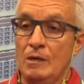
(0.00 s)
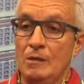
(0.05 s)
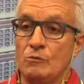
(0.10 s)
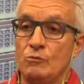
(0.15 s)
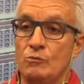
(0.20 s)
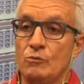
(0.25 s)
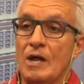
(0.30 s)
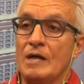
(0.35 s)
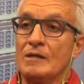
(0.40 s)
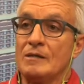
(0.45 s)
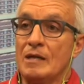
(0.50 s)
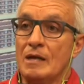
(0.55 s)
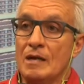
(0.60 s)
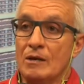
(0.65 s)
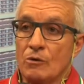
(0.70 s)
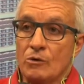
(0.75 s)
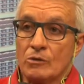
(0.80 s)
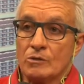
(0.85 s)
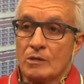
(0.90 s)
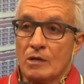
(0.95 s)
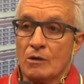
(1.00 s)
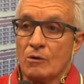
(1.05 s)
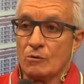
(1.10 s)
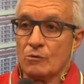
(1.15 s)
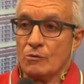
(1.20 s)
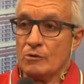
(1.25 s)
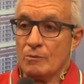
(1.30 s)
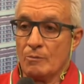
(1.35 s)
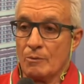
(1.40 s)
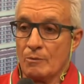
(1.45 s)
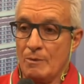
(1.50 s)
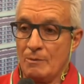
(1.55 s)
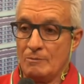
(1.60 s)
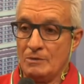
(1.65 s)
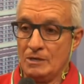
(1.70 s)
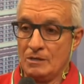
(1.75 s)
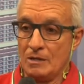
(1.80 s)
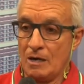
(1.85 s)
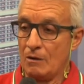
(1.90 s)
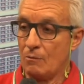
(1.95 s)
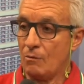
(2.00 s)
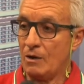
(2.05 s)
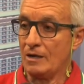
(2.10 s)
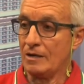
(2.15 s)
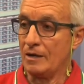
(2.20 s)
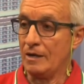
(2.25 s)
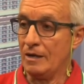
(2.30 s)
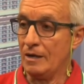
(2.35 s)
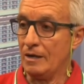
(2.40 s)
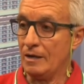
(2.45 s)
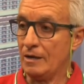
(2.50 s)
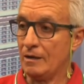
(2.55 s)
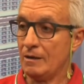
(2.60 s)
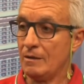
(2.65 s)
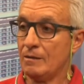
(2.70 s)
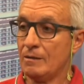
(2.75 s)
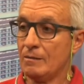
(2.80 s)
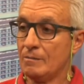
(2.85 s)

Durante la notte, con ogni probabilità, qualche